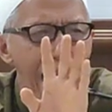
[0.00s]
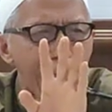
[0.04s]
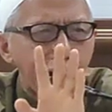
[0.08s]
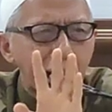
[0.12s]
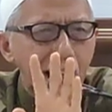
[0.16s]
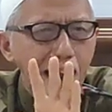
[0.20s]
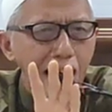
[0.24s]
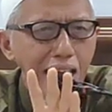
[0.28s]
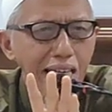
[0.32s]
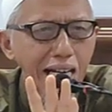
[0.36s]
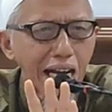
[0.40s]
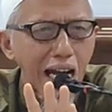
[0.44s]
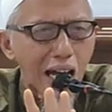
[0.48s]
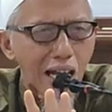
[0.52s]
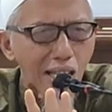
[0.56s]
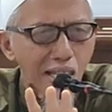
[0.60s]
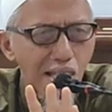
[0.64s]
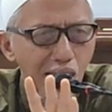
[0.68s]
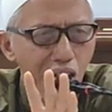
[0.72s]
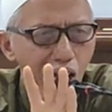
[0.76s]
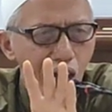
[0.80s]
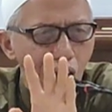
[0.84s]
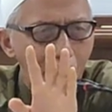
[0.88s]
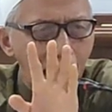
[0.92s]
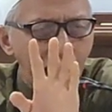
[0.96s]
agar
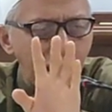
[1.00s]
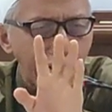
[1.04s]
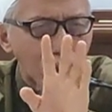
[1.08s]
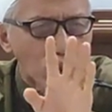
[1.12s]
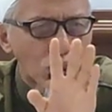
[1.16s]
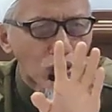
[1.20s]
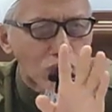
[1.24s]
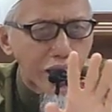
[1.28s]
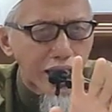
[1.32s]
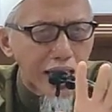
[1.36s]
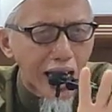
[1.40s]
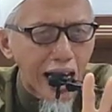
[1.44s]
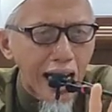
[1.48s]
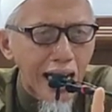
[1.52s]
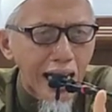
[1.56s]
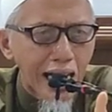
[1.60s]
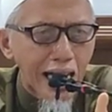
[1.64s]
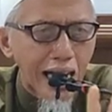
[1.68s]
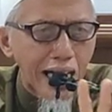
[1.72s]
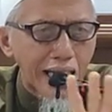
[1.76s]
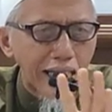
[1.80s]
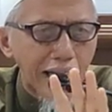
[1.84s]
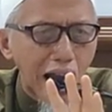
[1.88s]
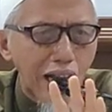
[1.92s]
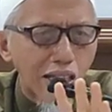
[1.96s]
Allah anugerahkan,